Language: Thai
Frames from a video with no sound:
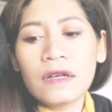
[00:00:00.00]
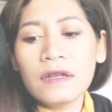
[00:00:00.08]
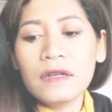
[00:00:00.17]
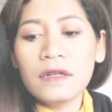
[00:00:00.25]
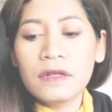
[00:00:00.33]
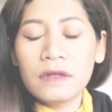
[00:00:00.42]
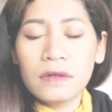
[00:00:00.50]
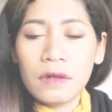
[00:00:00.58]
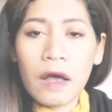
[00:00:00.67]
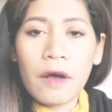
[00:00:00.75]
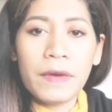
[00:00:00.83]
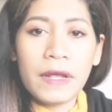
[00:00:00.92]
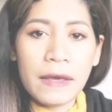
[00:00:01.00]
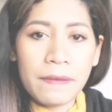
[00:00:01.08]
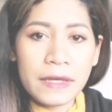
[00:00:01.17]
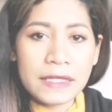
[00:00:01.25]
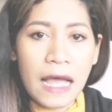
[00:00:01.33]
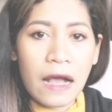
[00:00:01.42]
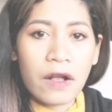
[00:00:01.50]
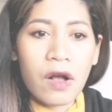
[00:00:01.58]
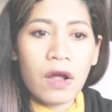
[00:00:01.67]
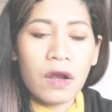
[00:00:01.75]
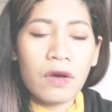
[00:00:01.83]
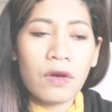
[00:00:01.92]
ก็คือเราไปเรียนภาษา
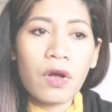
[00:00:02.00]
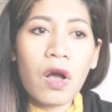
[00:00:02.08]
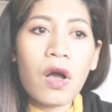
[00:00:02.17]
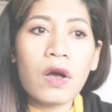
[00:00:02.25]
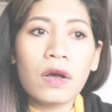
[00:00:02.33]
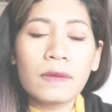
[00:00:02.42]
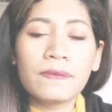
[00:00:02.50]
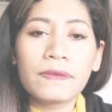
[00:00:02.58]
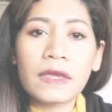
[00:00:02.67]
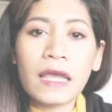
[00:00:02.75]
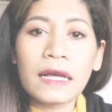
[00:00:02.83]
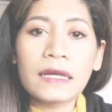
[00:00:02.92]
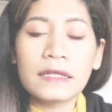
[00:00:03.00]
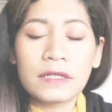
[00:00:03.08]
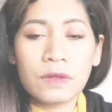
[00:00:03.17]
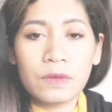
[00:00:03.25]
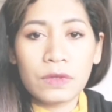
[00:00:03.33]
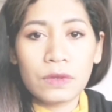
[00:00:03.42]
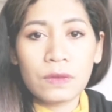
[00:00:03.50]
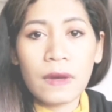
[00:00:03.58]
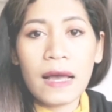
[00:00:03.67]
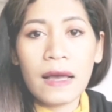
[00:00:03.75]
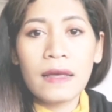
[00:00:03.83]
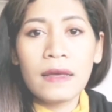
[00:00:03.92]
ก่อนแล้วก็ถ้าเกิดสมมติ
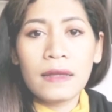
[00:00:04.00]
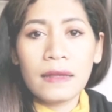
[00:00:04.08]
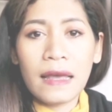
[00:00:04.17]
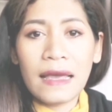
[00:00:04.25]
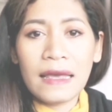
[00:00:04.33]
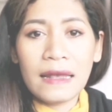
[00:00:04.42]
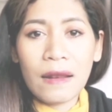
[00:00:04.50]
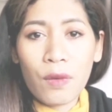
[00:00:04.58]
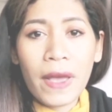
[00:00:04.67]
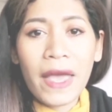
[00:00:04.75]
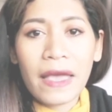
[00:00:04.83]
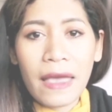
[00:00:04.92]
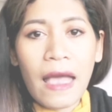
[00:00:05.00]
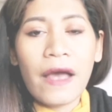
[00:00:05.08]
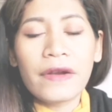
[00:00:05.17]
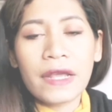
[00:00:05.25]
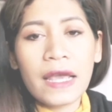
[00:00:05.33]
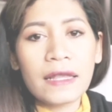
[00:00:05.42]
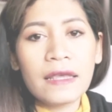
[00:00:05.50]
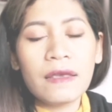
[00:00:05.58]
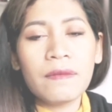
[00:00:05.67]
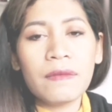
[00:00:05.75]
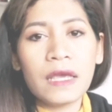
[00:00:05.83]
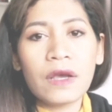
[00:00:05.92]
ว่าในละแวกแอเรีย
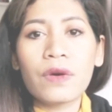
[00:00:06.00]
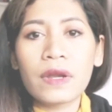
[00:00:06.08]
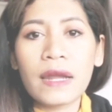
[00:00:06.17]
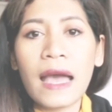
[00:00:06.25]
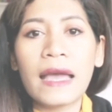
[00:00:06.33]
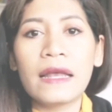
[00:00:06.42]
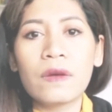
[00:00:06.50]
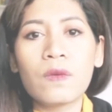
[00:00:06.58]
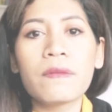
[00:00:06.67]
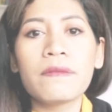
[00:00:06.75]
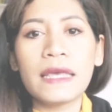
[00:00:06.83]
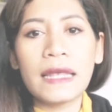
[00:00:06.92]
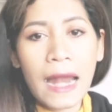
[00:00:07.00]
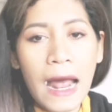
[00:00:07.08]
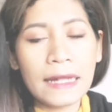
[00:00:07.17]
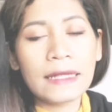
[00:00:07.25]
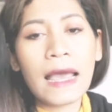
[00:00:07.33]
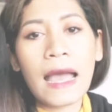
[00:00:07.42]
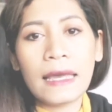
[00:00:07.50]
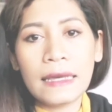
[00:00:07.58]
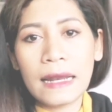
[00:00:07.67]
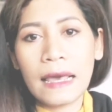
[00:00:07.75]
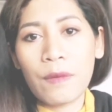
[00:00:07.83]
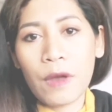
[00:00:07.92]
ที่มีคนไทยหรือว่ามีร้านไทย
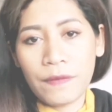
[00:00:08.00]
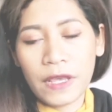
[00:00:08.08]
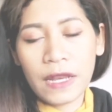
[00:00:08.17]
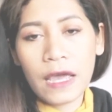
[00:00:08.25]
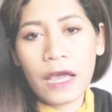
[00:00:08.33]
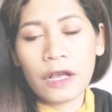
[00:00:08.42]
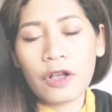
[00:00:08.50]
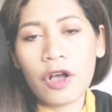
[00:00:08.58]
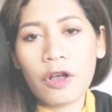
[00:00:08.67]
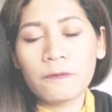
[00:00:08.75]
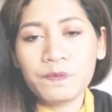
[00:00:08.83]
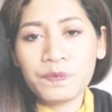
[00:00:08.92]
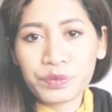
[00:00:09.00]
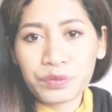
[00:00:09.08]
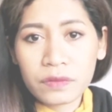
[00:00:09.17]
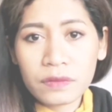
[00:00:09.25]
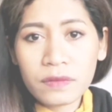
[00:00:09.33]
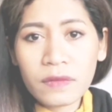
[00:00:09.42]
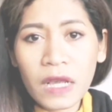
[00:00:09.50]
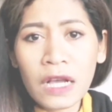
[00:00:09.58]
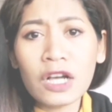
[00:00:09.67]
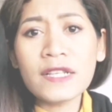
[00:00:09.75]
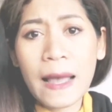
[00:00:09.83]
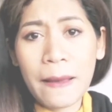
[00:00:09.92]
อะไรแบบนี้นะคะ ก็
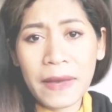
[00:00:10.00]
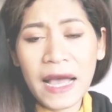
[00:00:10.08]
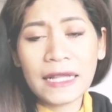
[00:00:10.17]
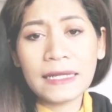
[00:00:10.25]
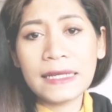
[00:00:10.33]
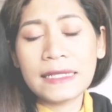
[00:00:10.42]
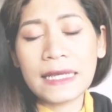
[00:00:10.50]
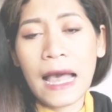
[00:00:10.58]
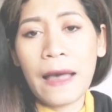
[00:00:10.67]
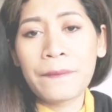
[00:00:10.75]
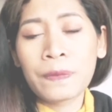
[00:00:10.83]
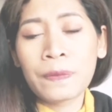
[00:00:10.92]
ก็สามารถที่จะ